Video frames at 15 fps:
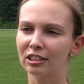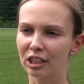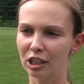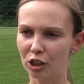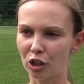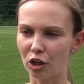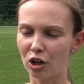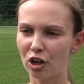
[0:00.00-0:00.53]

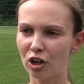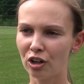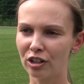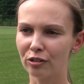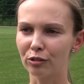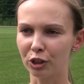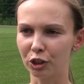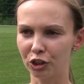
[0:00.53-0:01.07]
tylko
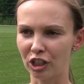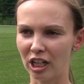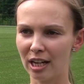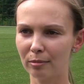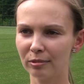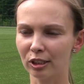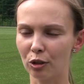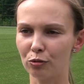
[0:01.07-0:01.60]

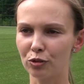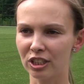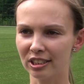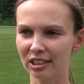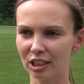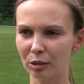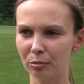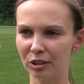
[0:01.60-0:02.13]
właścicielem są
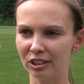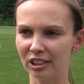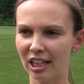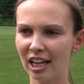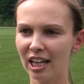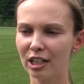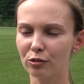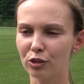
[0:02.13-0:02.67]
wszyscy
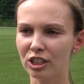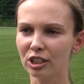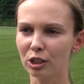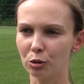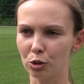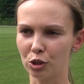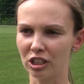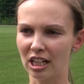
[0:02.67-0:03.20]
kibice i wszyscy,
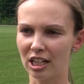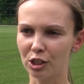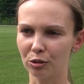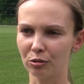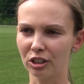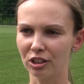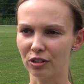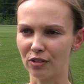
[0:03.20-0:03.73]
którzy
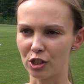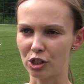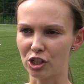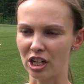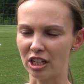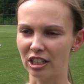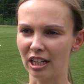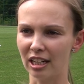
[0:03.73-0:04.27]
należą do
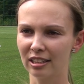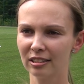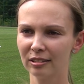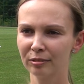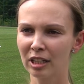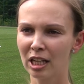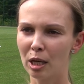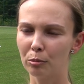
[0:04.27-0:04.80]
stowarzyszenia.
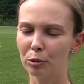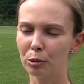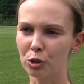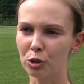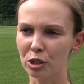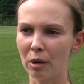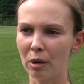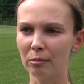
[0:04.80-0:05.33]

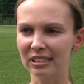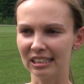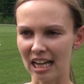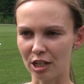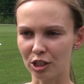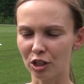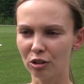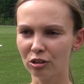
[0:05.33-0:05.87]
Mimo, że mamy
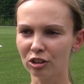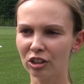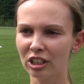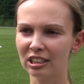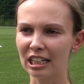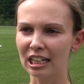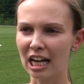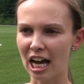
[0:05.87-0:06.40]
zarząd, to
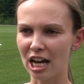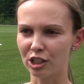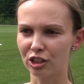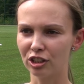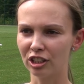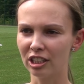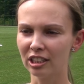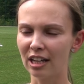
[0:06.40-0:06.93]
jednak
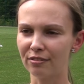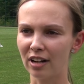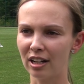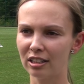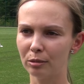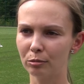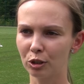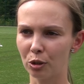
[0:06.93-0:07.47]
każdy na
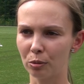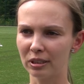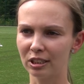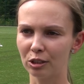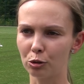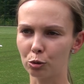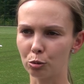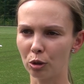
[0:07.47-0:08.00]
walnym
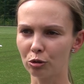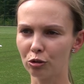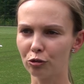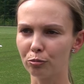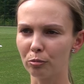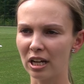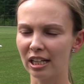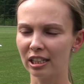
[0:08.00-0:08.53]
zgromadzeniu
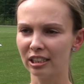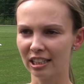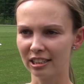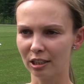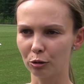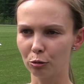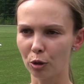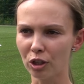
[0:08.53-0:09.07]
członków ma
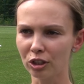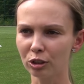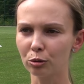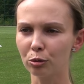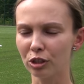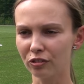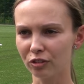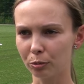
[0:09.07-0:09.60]
jeden głos,
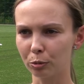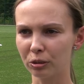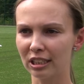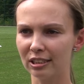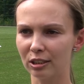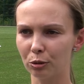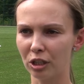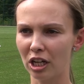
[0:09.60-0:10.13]
który
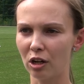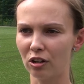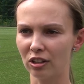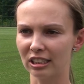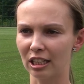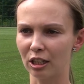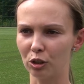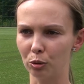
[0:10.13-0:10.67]
współdecyduje o
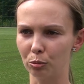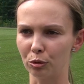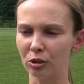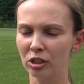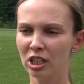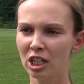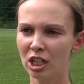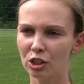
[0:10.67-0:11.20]
losach klubu.
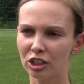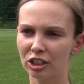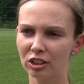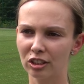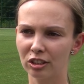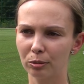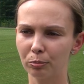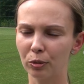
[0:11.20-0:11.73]
Czyli
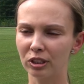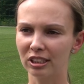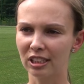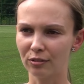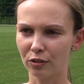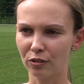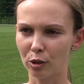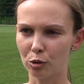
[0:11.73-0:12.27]
to jest
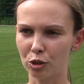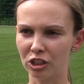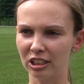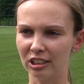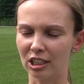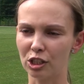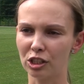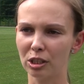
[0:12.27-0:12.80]
podstawowa
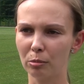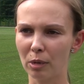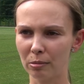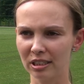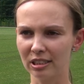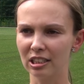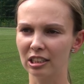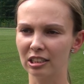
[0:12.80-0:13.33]
różnica, że nie
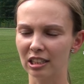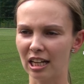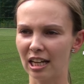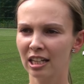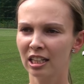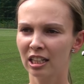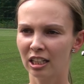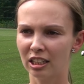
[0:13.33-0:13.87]
mamy stricte
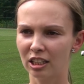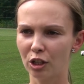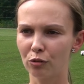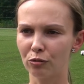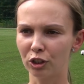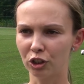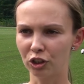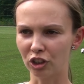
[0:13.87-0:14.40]
jednego
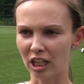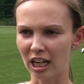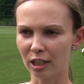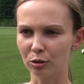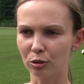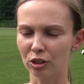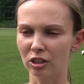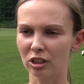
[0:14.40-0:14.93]
właściciela,
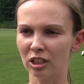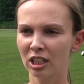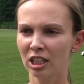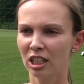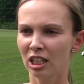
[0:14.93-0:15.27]
który